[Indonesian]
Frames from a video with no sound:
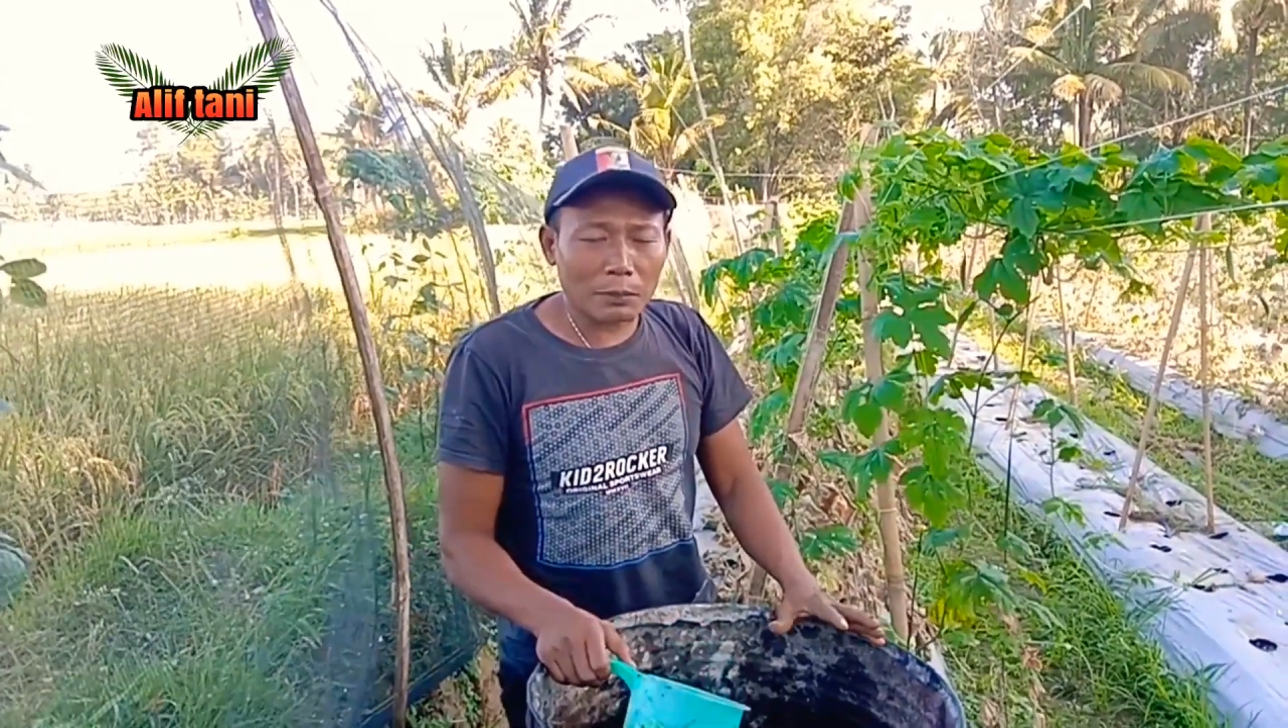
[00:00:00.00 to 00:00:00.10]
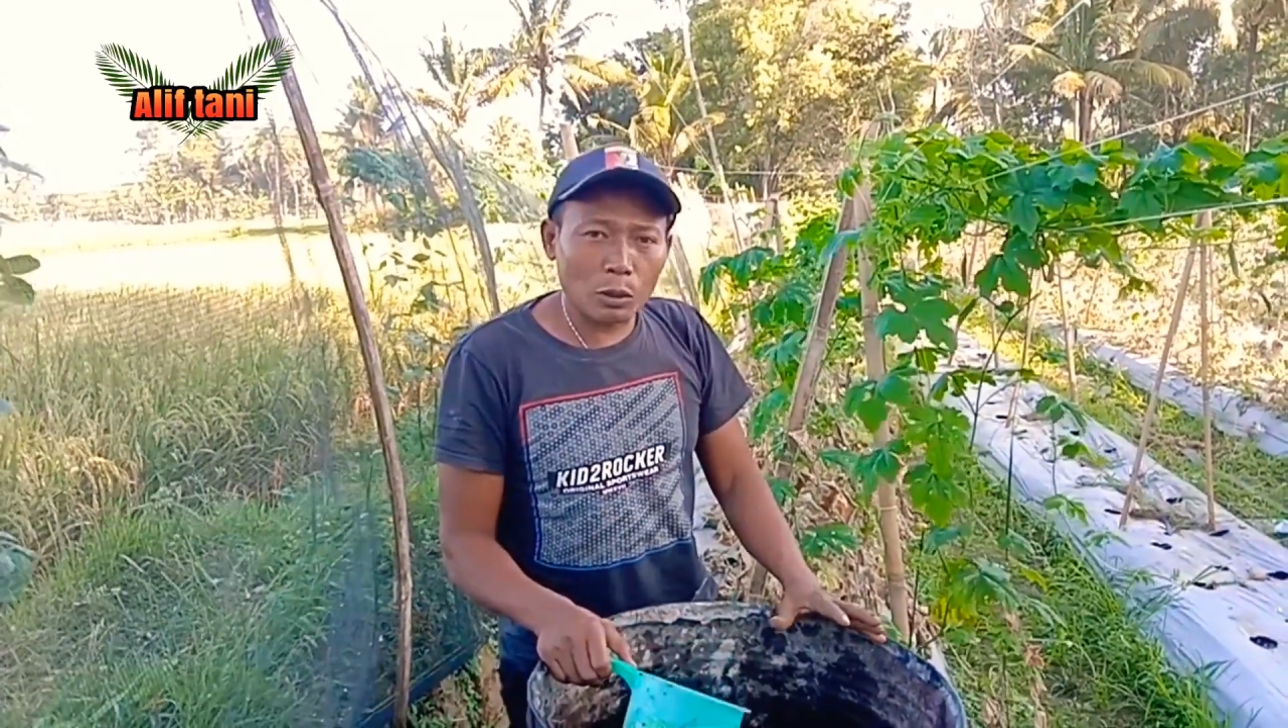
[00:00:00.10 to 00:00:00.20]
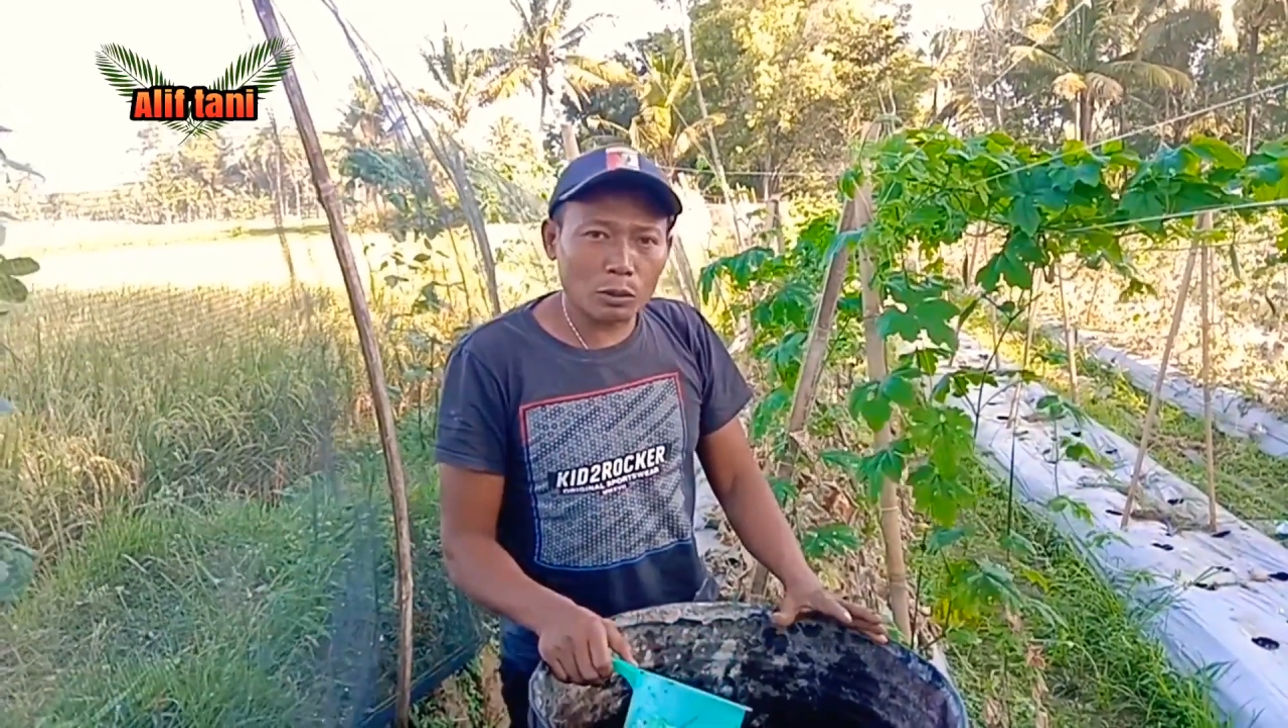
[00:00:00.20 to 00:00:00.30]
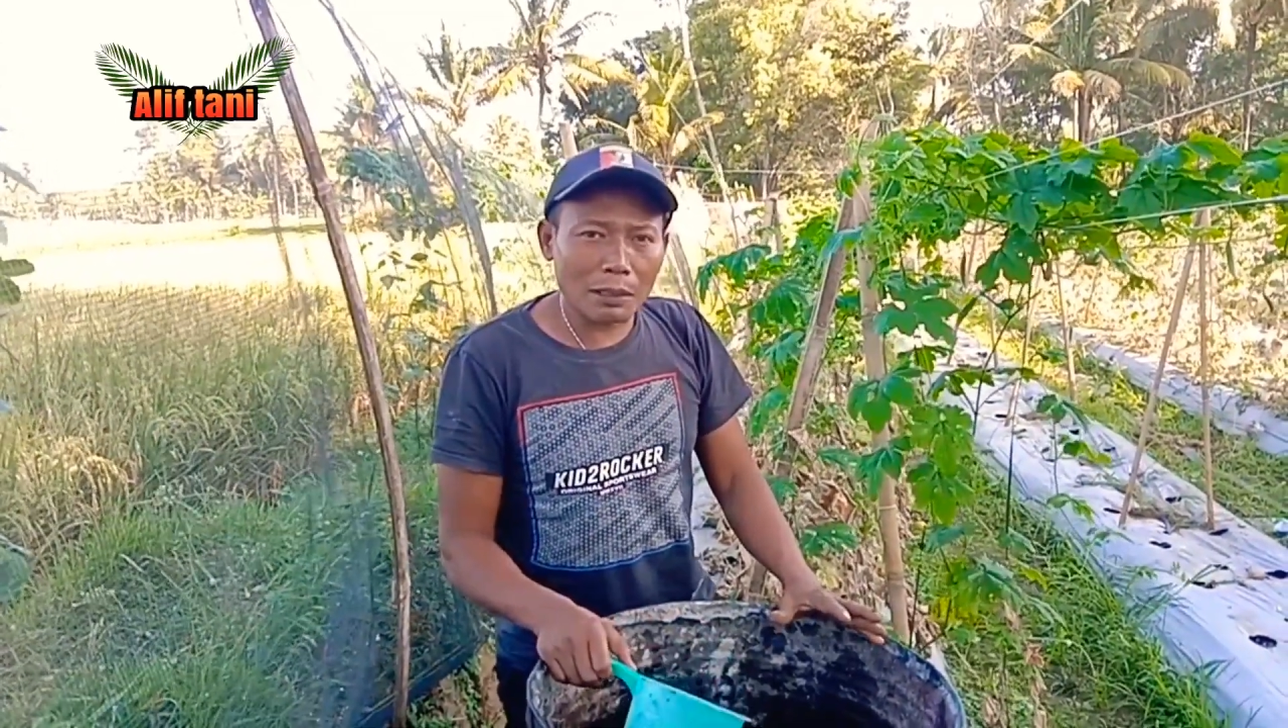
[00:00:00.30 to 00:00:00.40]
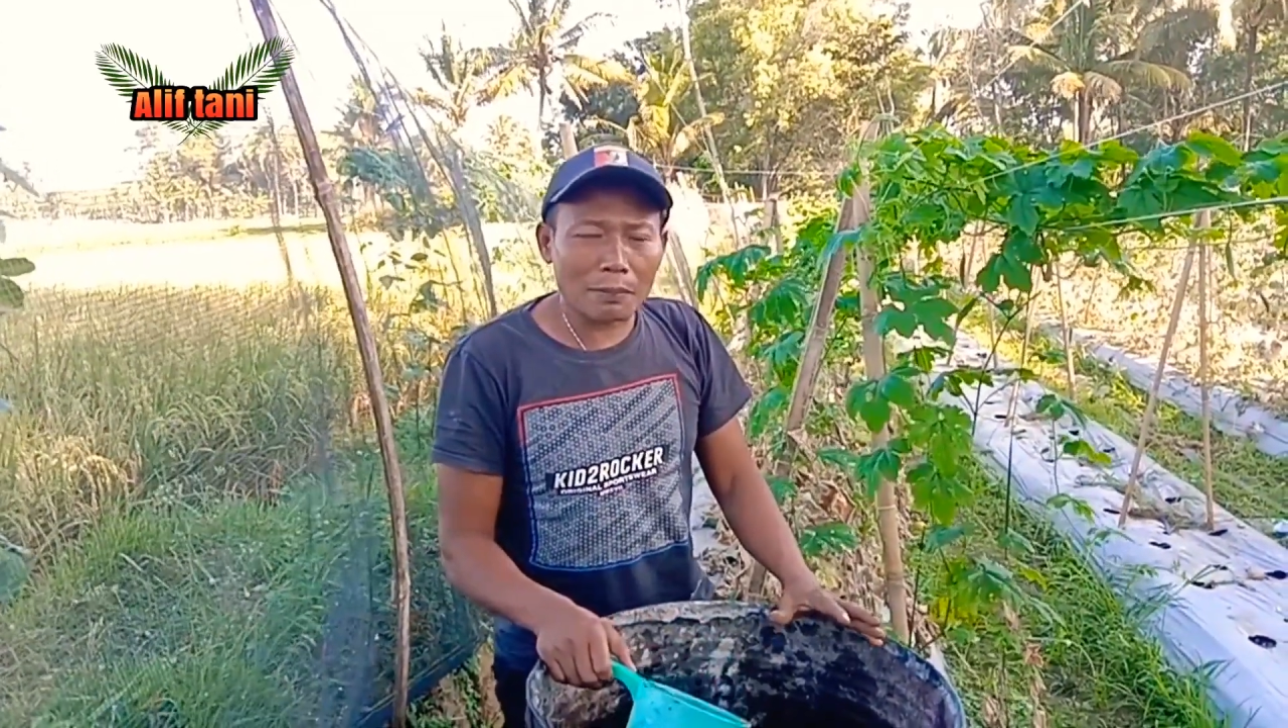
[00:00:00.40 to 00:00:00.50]

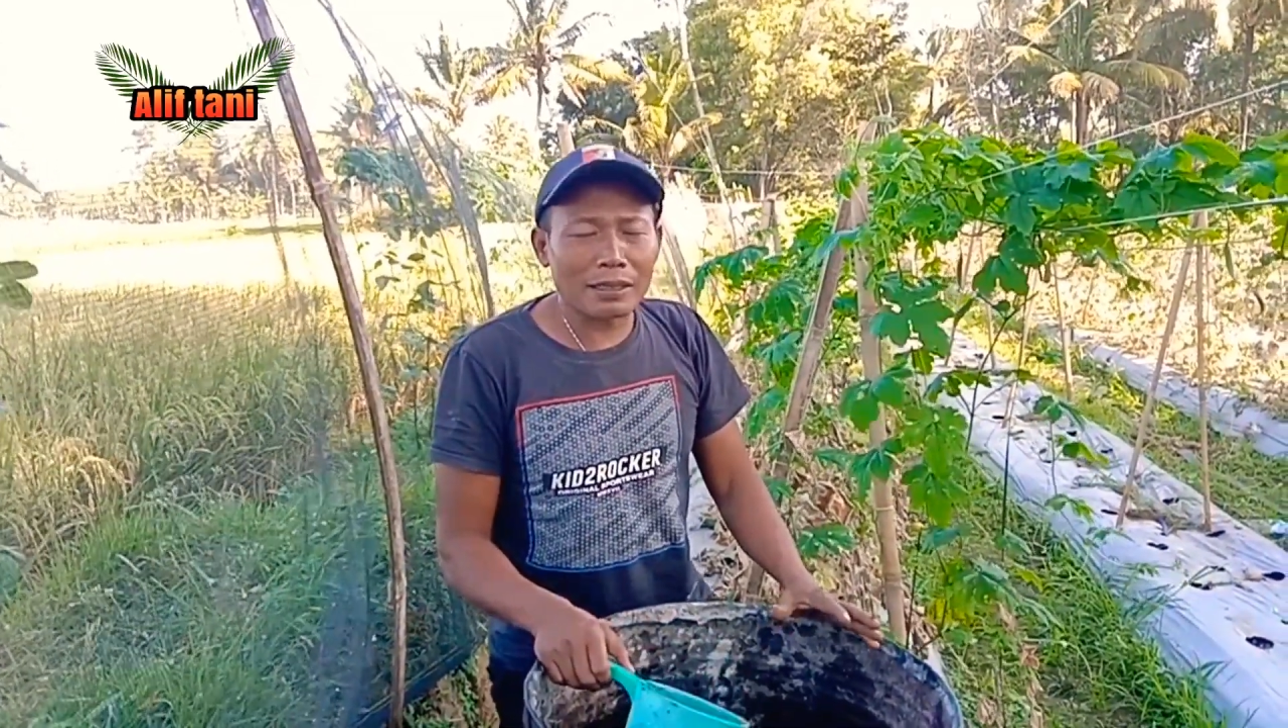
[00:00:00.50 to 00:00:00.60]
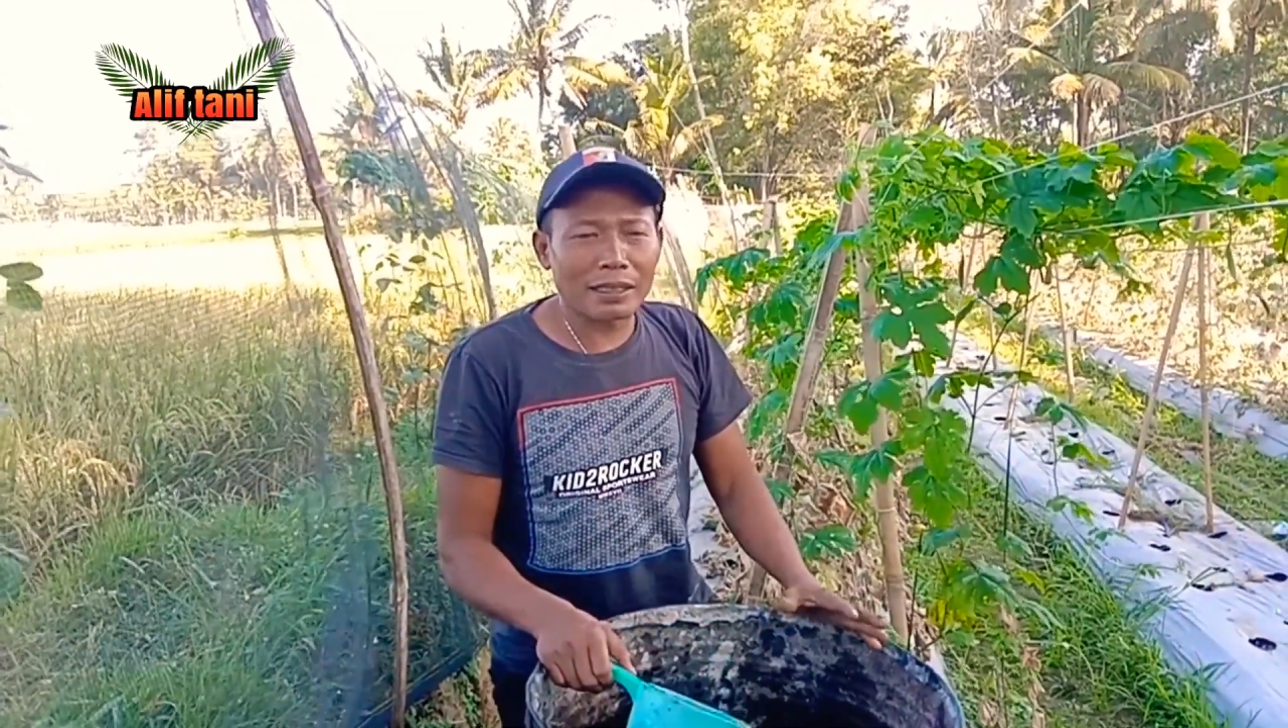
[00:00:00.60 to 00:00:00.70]
saya ucapkan